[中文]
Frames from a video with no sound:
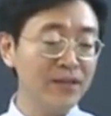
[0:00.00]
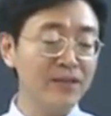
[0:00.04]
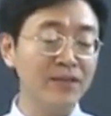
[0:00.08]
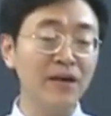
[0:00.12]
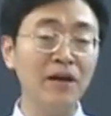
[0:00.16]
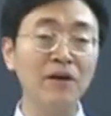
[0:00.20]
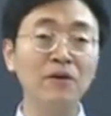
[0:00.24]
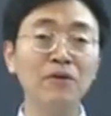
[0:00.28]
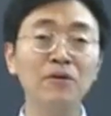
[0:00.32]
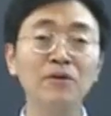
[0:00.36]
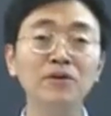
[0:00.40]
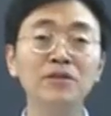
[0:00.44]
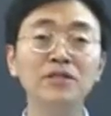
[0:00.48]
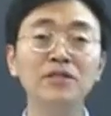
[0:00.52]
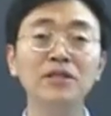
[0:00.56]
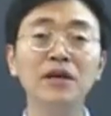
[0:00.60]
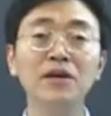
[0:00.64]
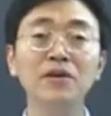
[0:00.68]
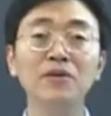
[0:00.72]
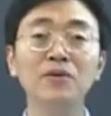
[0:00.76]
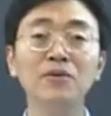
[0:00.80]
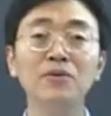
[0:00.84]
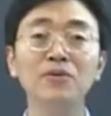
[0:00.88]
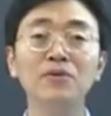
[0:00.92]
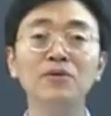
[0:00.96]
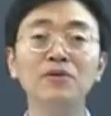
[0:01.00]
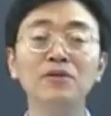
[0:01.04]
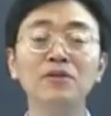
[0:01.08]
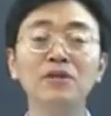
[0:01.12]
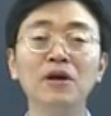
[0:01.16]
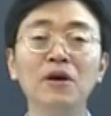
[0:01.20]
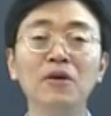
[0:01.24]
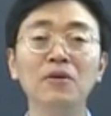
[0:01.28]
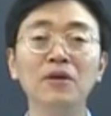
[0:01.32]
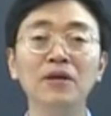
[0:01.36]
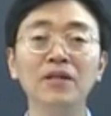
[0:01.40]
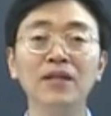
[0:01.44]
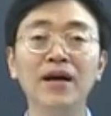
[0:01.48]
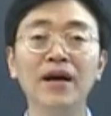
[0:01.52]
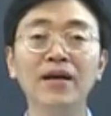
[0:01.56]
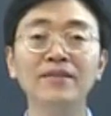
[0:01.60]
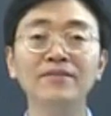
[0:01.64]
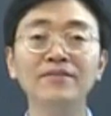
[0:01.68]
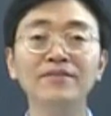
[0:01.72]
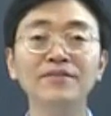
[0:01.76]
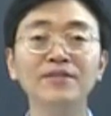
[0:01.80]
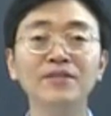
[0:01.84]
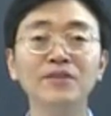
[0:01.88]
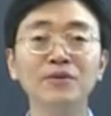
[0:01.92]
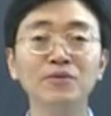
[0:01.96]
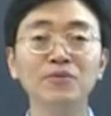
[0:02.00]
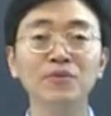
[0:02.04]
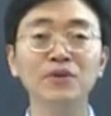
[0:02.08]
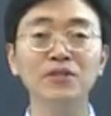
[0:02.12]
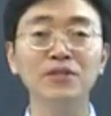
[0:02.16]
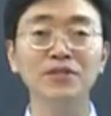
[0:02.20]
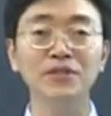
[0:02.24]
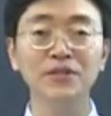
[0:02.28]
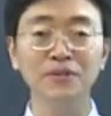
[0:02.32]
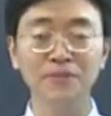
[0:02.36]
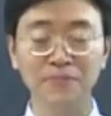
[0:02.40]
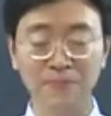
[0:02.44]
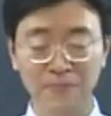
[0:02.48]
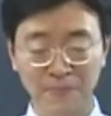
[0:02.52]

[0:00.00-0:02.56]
然后上楼到了她自己的卧室。